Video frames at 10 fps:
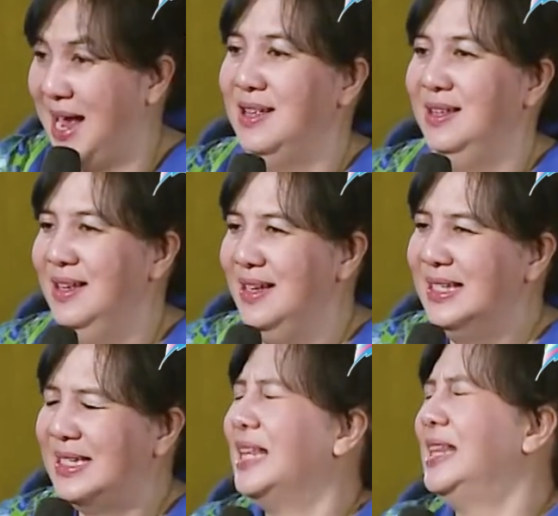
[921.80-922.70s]
nih ya.
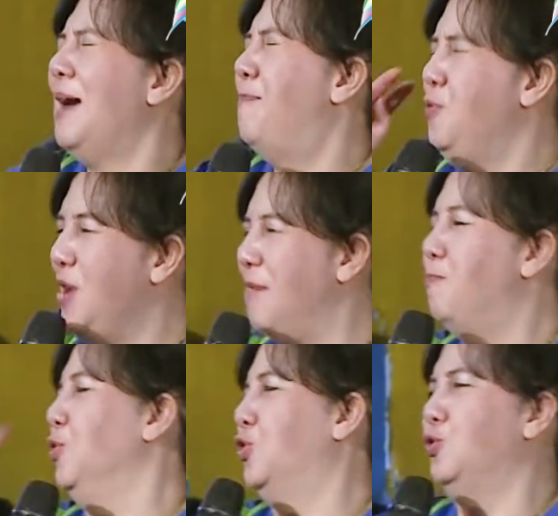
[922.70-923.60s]
Setiap
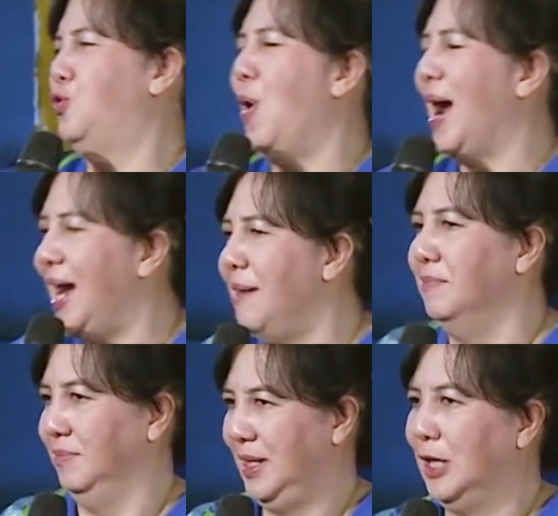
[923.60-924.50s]
bulan butuh
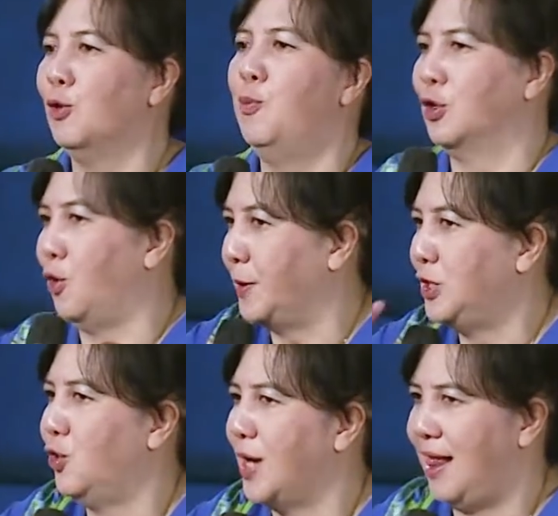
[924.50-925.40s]
2M. Itu buat
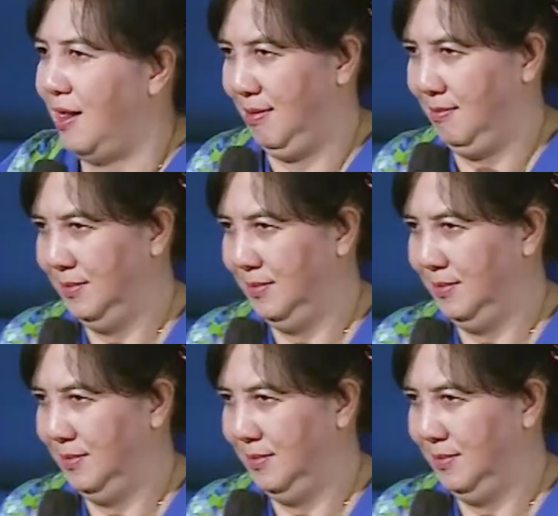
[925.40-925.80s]
operasional.